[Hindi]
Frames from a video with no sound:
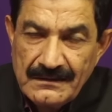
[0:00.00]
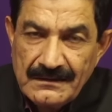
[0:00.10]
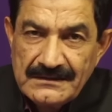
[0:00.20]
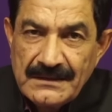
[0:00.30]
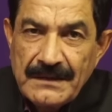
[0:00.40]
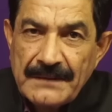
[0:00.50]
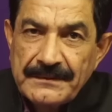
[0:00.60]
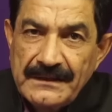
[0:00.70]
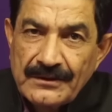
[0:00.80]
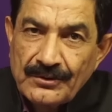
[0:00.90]
जब
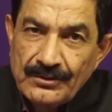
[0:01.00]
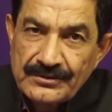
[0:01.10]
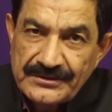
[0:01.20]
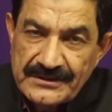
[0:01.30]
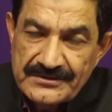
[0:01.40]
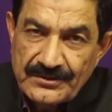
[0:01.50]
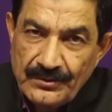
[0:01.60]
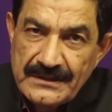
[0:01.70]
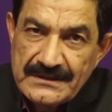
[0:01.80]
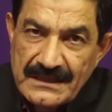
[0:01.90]
आपकी ये कॉन्शियस
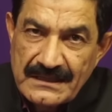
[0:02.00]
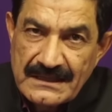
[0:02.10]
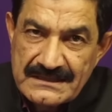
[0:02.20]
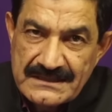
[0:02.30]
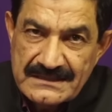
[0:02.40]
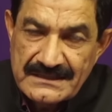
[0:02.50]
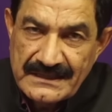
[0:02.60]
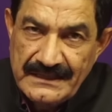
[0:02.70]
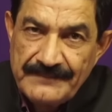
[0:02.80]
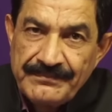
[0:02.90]
नॉलेज अनकॉन्शियस
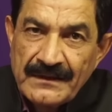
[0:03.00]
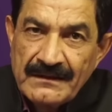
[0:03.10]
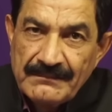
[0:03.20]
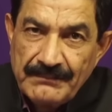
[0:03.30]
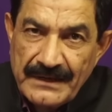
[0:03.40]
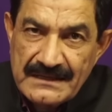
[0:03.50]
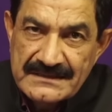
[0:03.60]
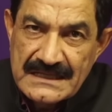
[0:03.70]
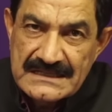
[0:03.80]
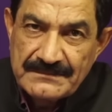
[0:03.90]
के ब्रेन
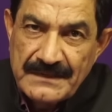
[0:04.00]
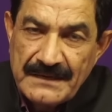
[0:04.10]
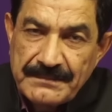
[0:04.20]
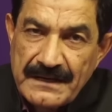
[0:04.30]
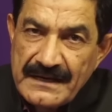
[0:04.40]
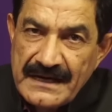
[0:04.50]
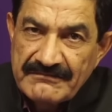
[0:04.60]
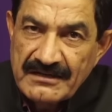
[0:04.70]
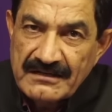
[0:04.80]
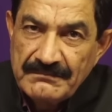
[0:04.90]
सेल्स में अपना
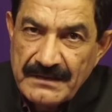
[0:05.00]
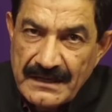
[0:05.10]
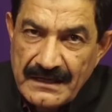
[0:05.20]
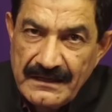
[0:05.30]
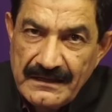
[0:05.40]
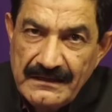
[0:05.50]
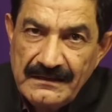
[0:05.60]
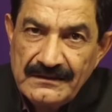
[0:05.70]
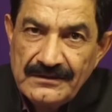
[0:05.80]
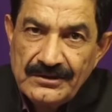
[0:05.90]
नेटवर्क बना लेगी
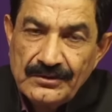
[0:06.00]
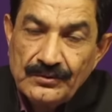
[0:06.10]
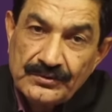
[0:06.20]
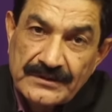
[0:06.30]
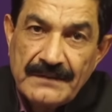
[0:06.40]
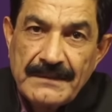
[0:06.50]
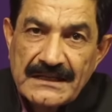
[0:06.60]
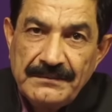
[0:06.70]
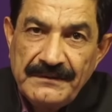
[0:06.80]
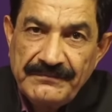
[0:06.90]
उसके
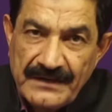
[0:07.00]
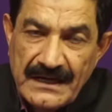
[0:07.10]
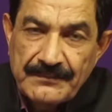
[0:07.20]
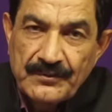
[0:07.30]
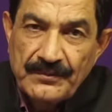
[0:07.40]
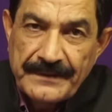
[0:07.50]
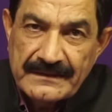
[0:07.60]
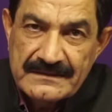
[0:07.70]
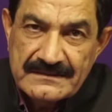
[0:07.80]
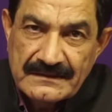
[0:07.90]
बाद भी फिर आपको
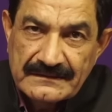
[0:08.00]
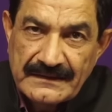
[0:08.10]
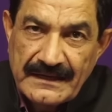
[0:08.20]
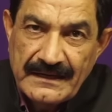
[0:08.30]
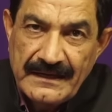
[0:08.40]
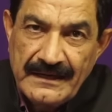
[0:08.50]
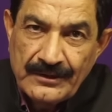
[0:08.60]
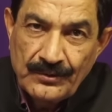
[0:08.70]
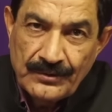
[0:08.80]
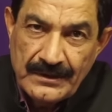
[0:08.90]
प्रैक्टिस करते रहना है
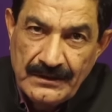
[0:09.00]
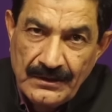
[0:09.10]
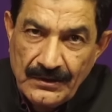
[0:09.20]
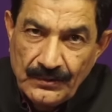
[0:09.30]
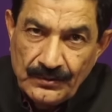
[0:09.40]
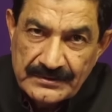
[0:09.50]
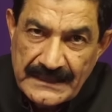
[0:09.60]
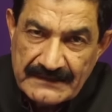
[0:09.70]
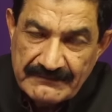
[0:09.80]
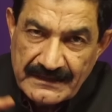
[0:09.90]
क्योंकि उस
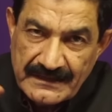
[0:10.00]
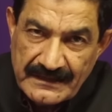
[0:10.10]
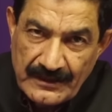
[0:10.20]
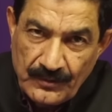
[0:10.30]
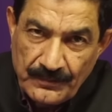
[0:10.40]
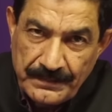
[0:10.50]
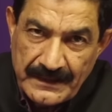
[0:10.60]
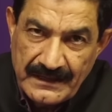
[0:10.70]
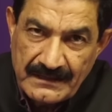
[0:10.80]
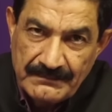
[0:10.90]
नेटवर्क के ऊपर
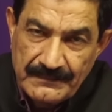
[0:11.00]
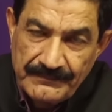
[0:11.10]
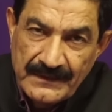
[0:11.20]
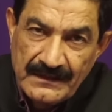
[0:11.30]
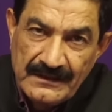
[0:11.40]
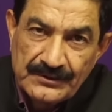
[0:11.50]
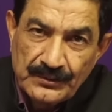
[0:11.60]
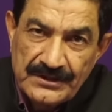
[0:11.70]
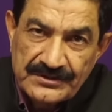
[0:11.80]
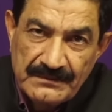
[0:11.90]
एक
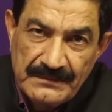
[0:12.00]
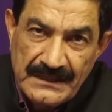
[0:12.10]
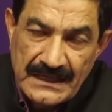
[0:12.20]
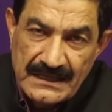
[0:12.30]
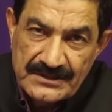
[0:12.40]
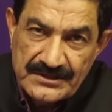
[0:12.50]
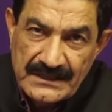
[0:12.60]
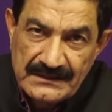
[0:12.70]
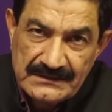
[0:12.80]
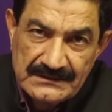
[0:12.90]
इंसुलेशन भी आना चाहिए